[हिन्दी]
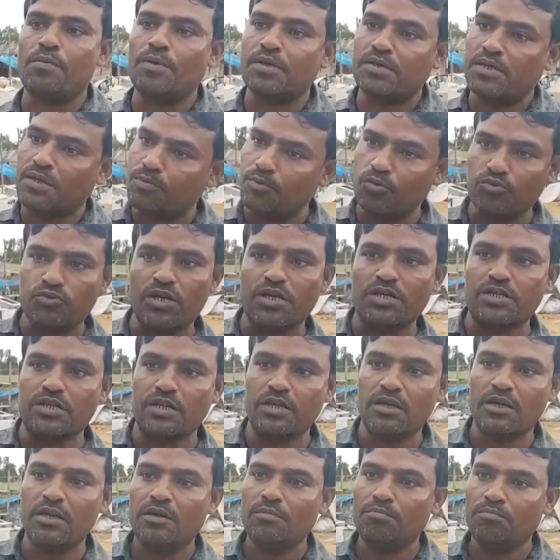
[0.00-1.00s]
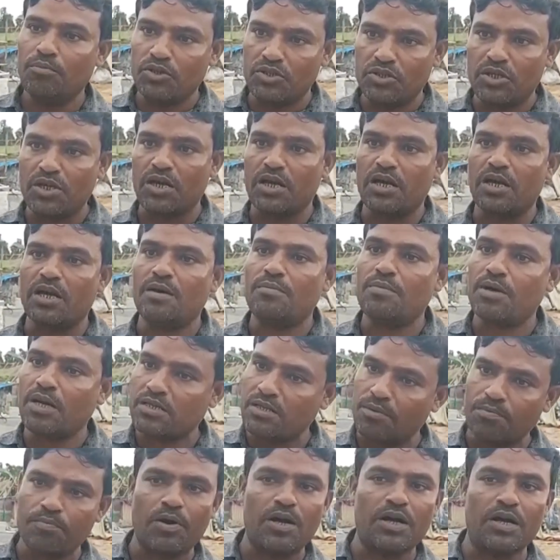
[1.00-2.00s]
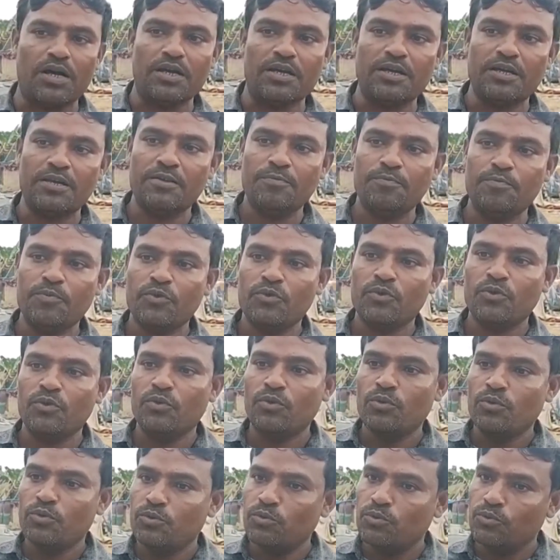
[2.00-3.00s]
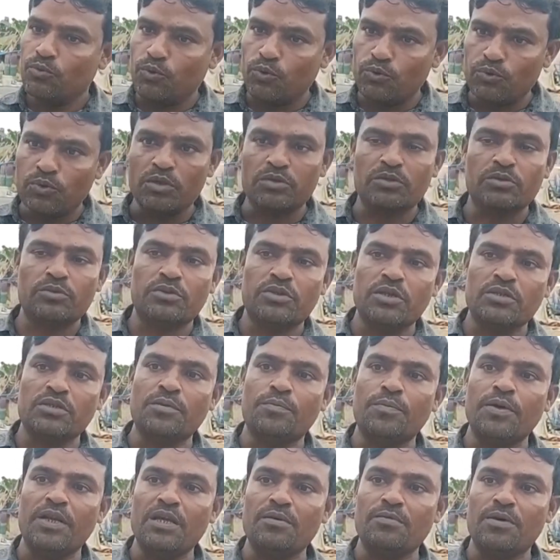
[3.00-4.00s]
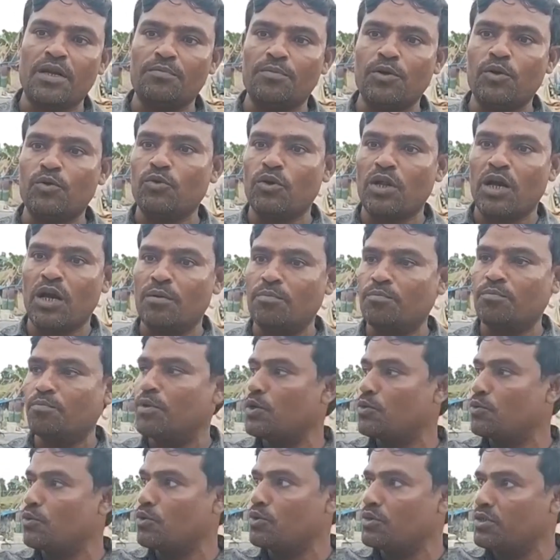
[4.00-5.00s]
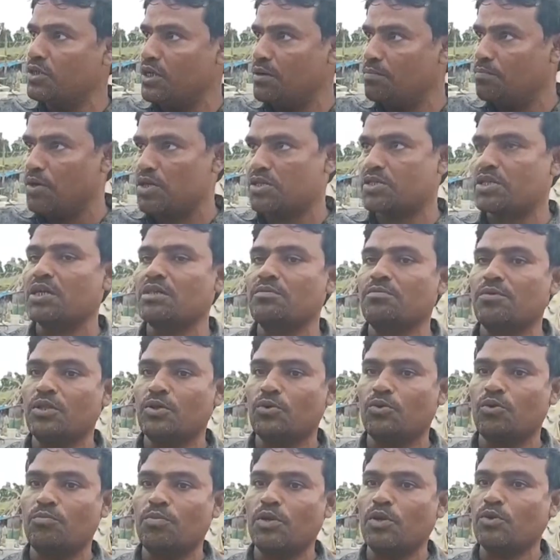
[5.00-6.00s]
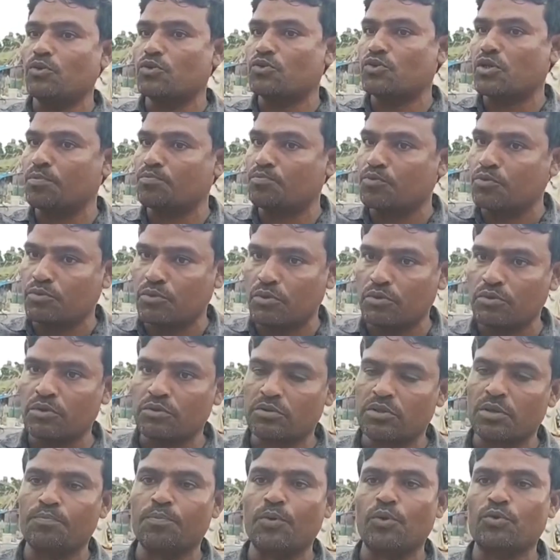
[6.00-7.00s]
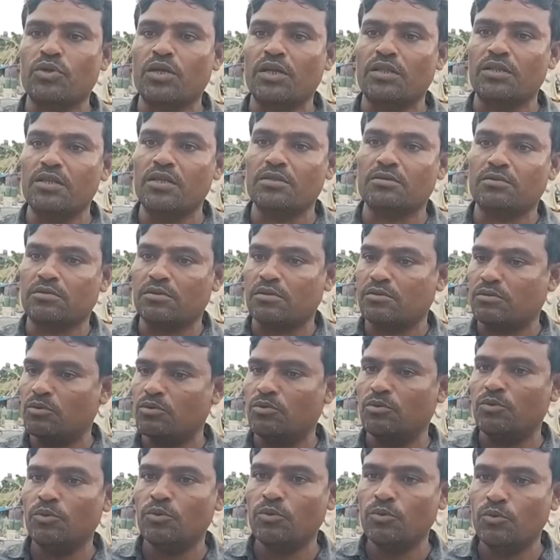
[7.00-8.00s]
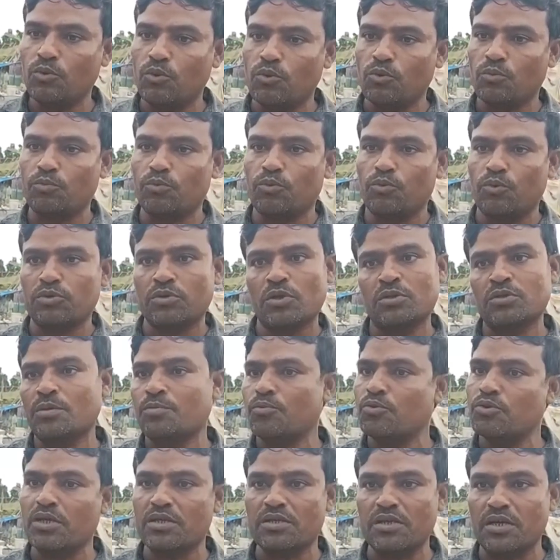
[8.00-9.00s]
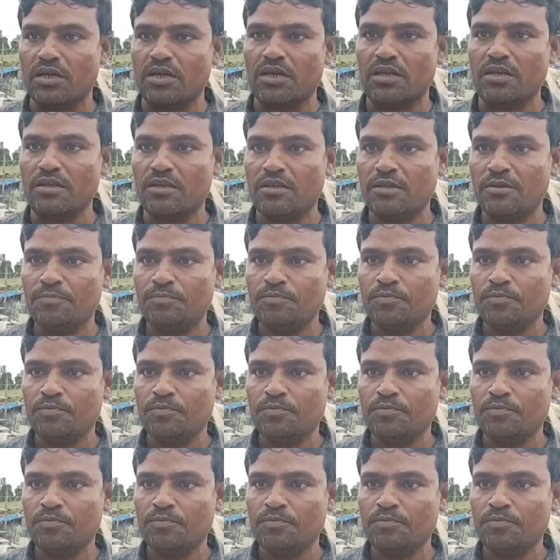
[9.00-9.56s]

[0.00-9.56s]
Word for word: पापा सब कुछ है ये बच्चे का है हमारा सबका है वो ज, ज, जब भी नहीं मिला बिल्कुल हम बिल्कुल ये बरसात में देखो बिल्कुल सब सब पर उतार दिए और तो सब कुछ ऐसा रह रहे